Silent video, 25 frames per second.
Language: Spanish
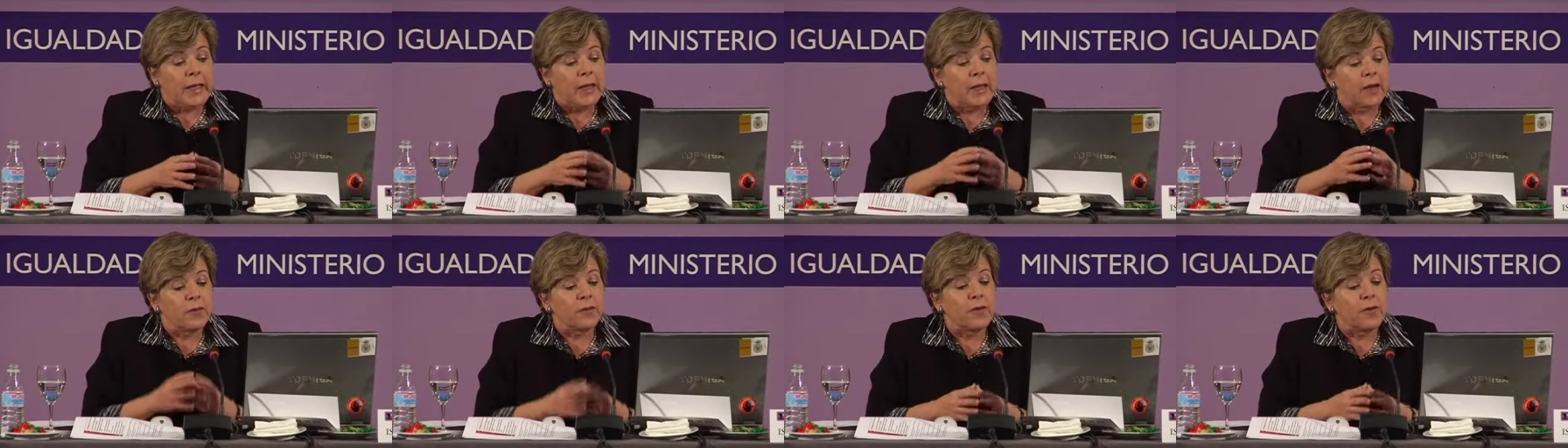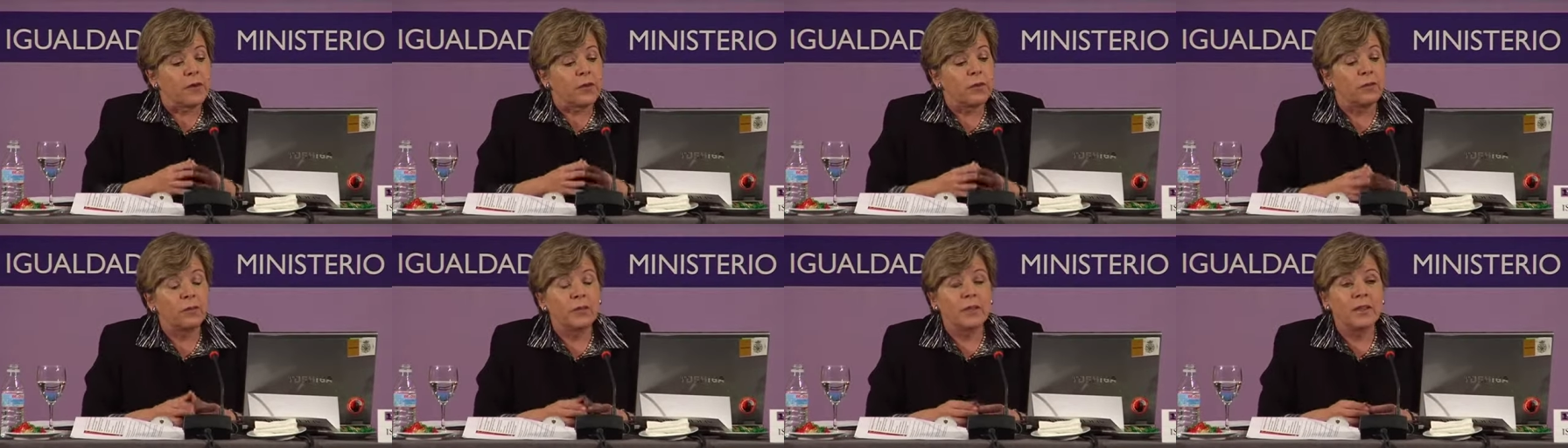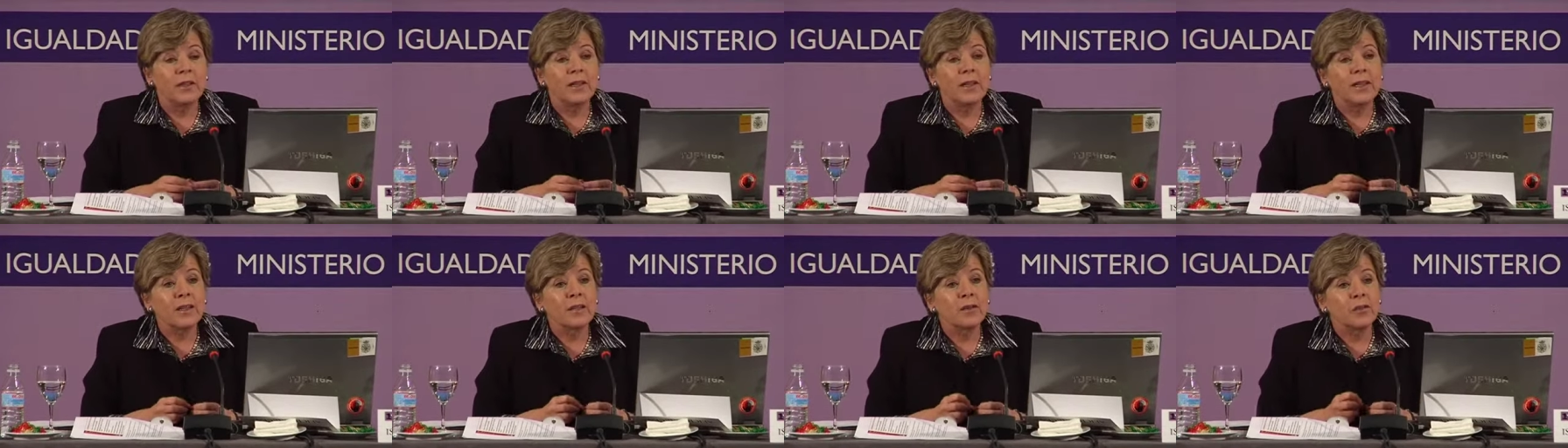La
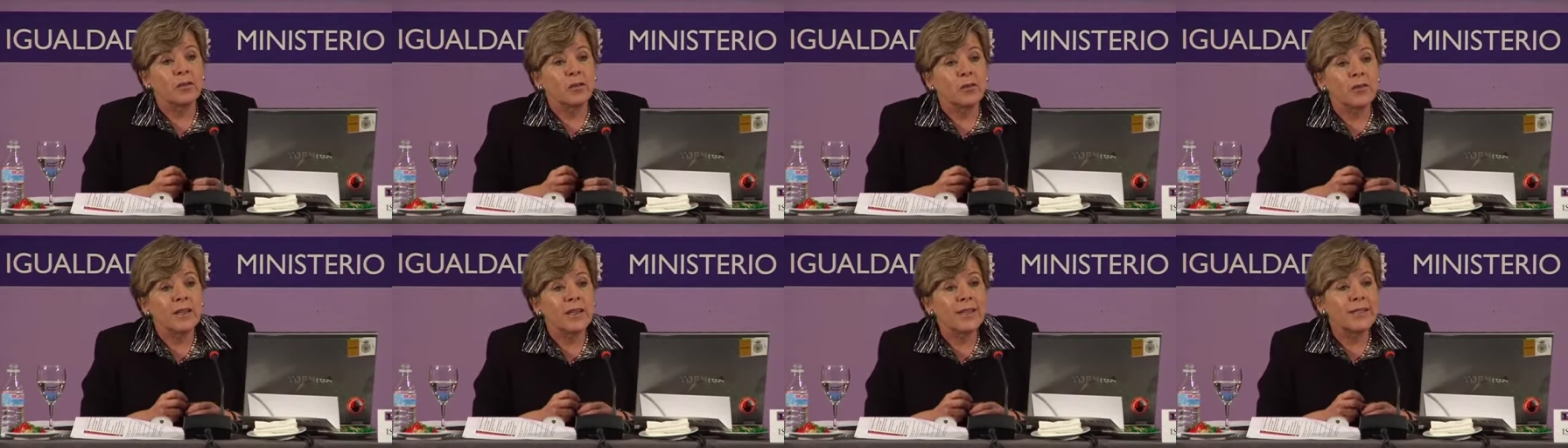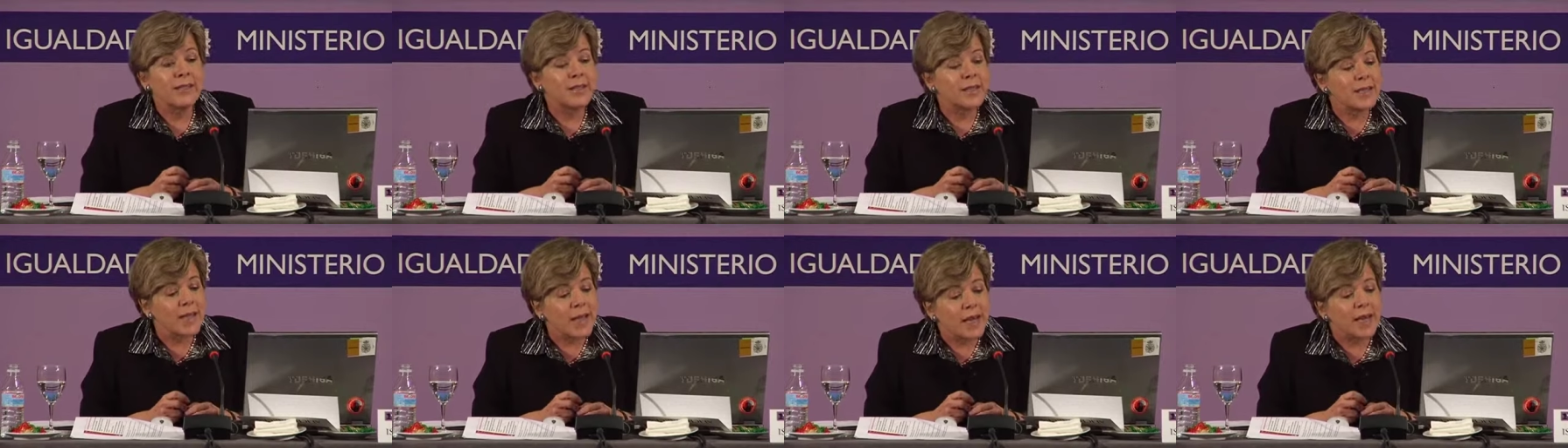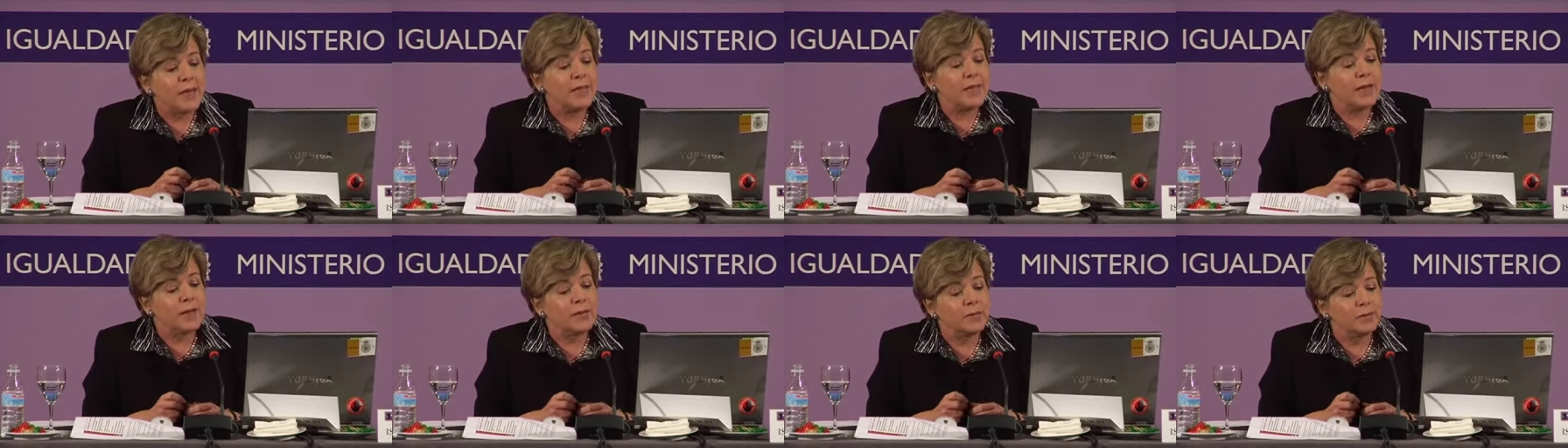fecundidad no
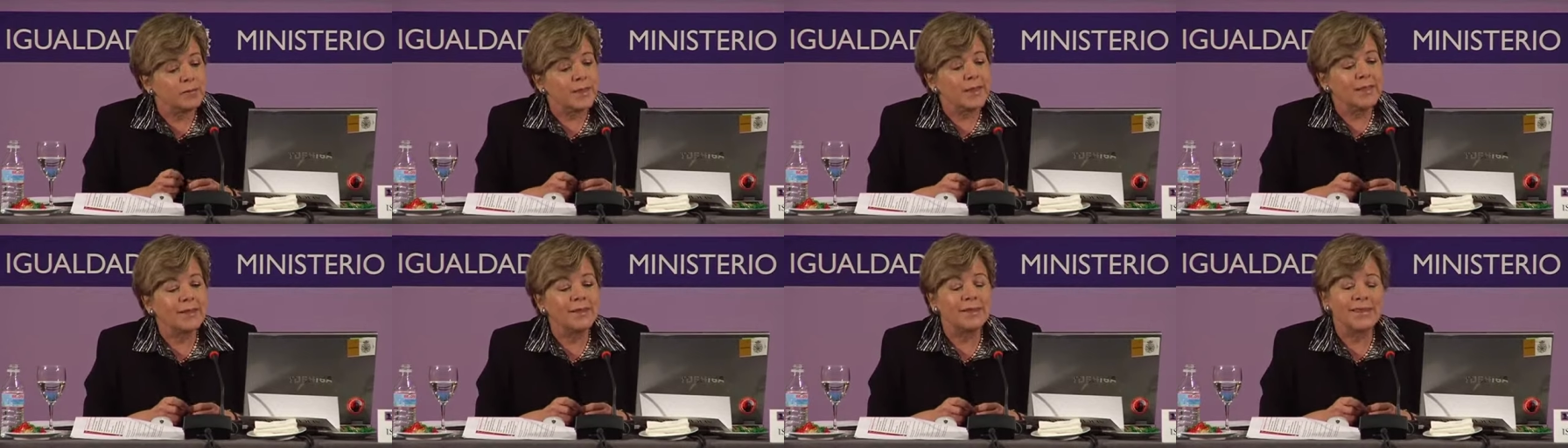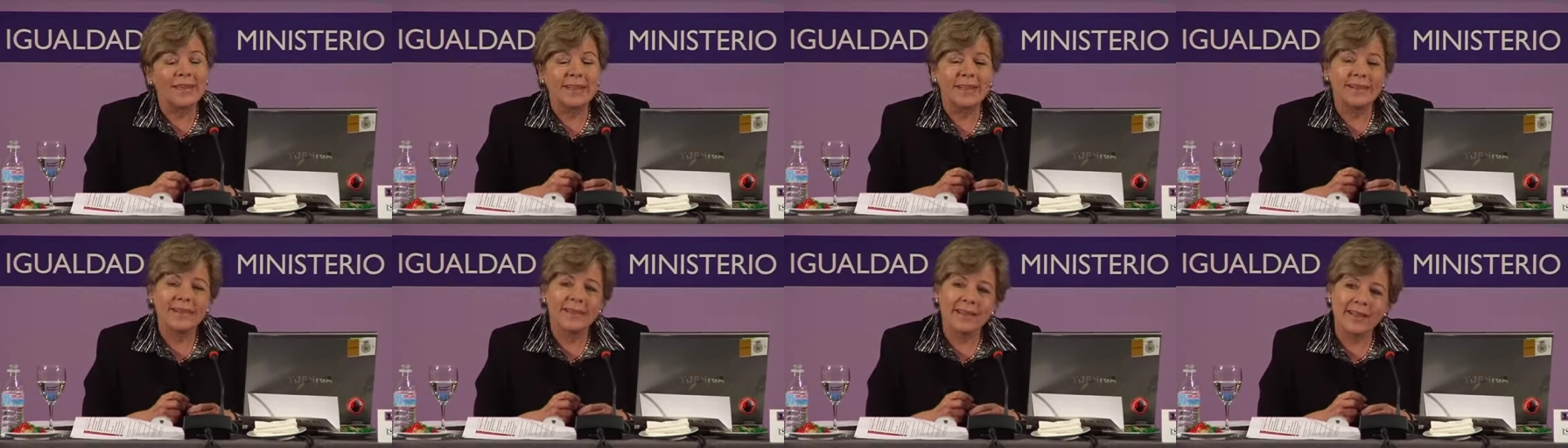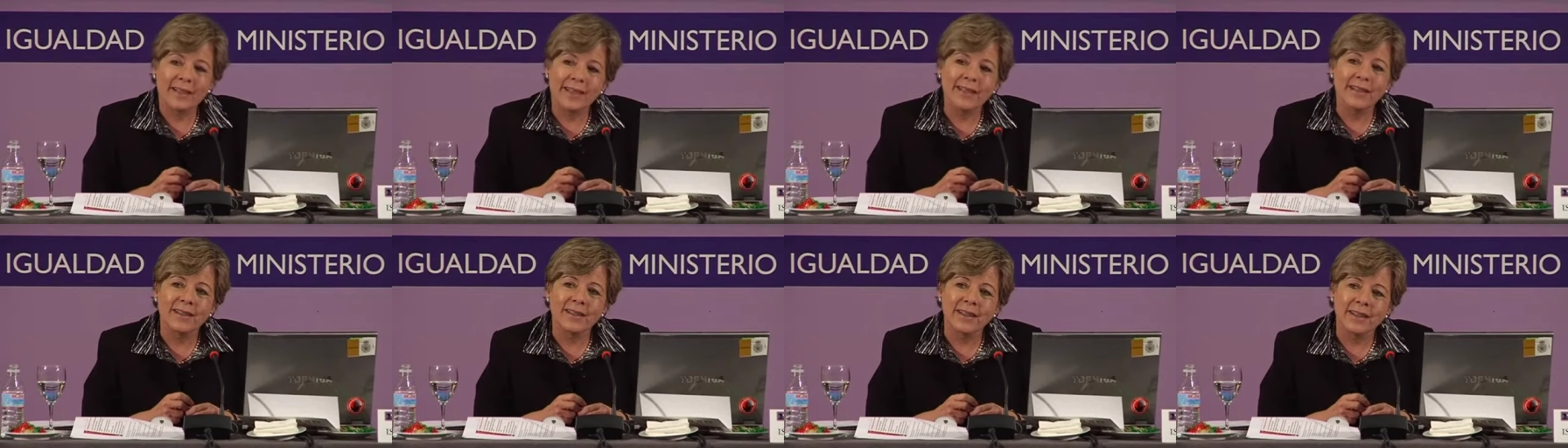deseada entre el
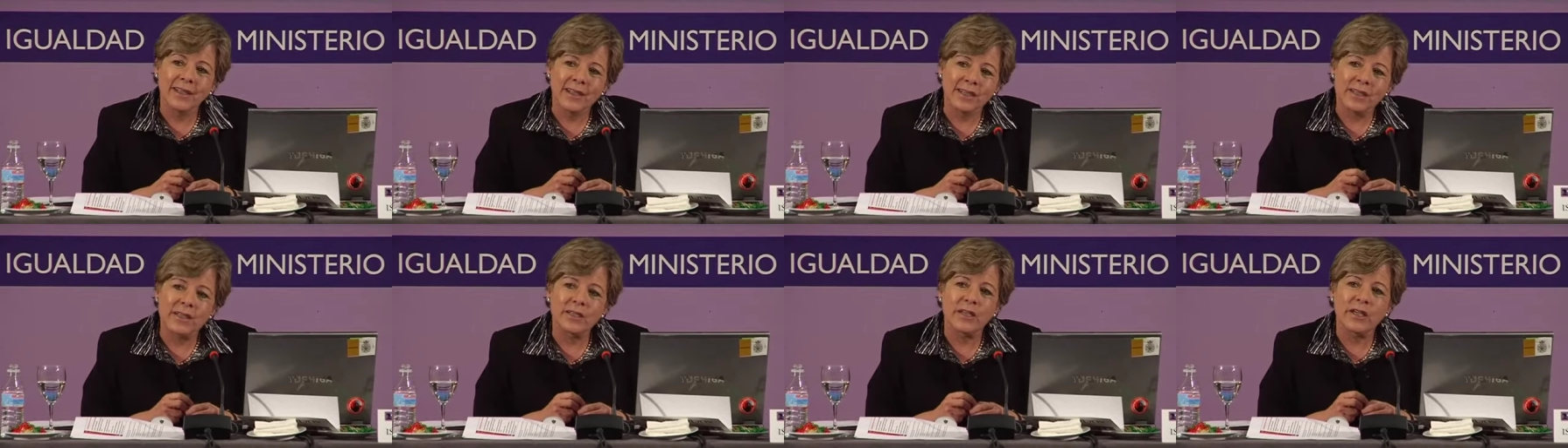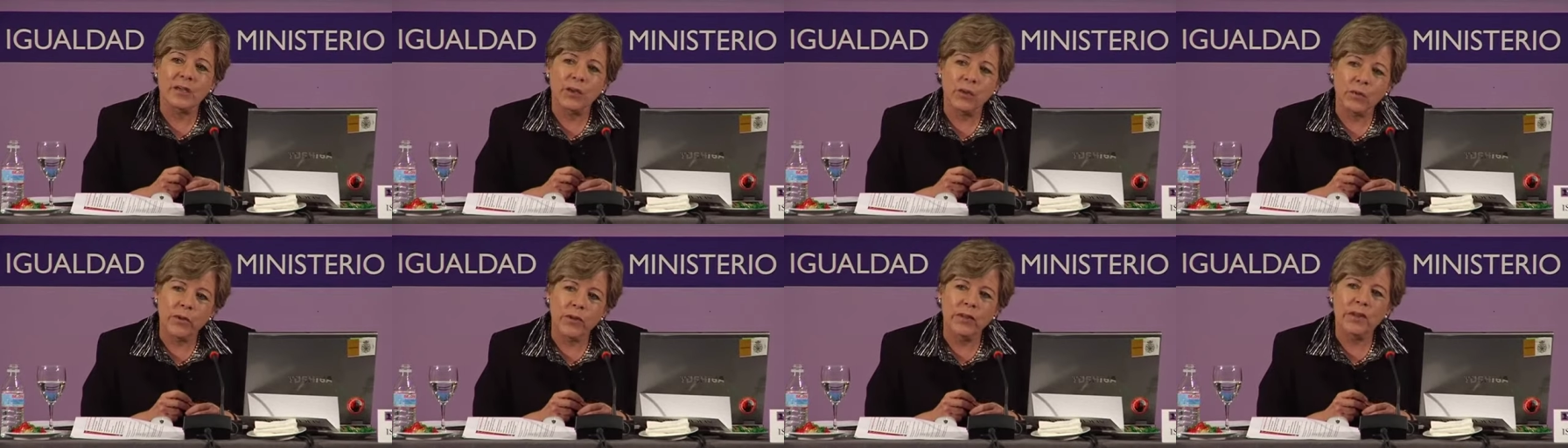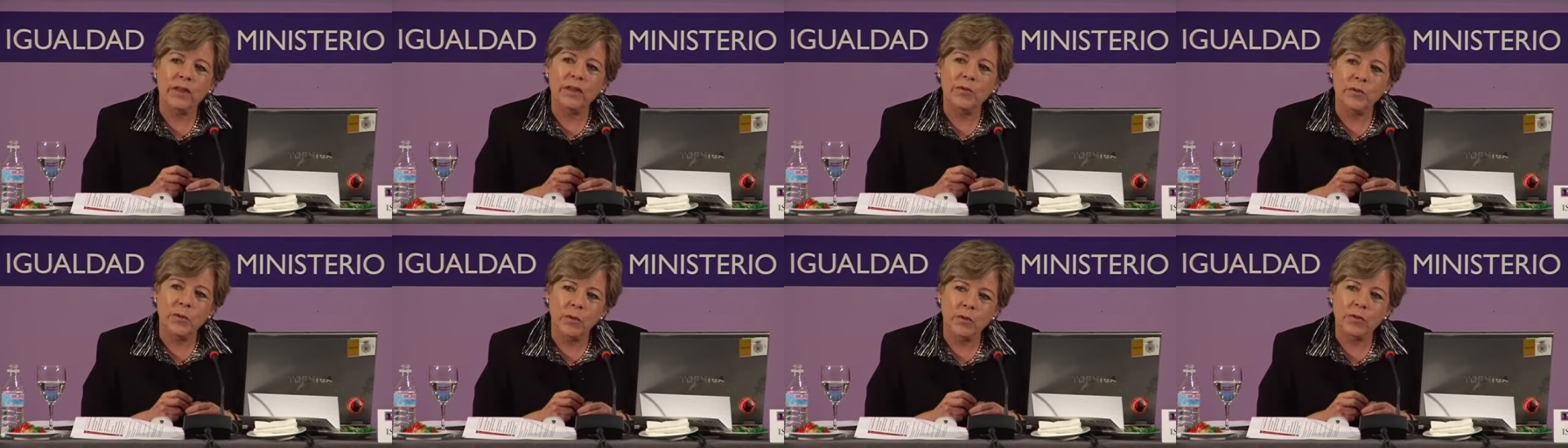30 y el
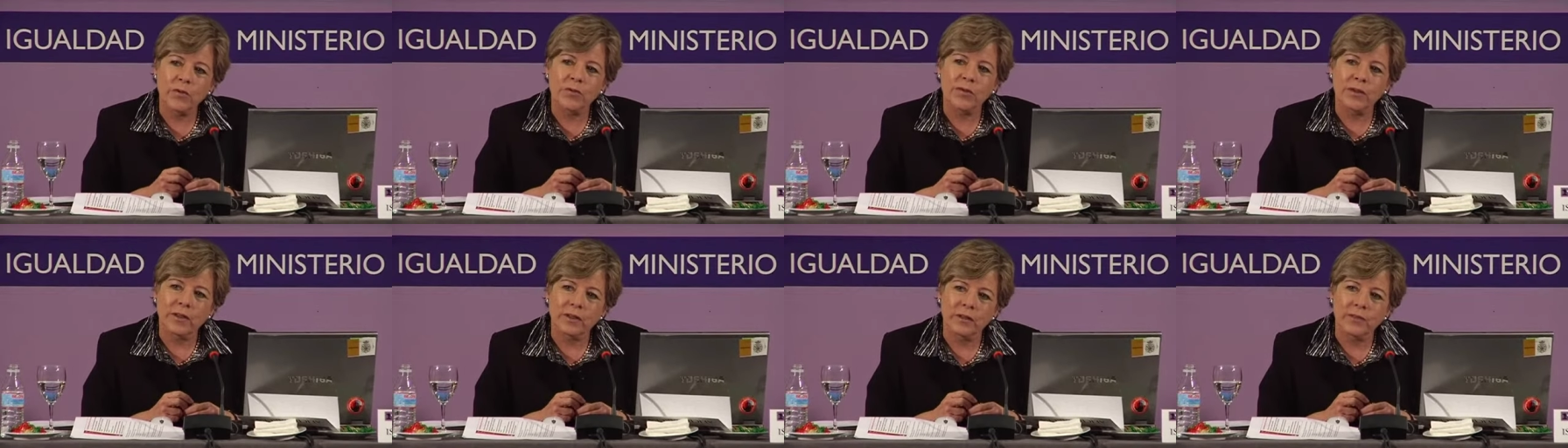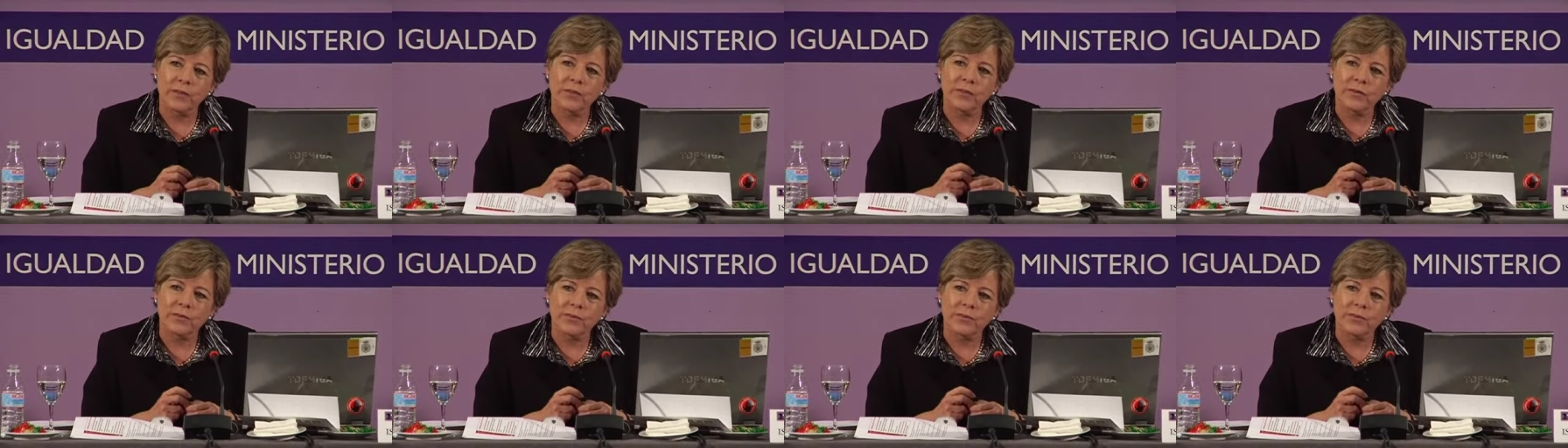50%.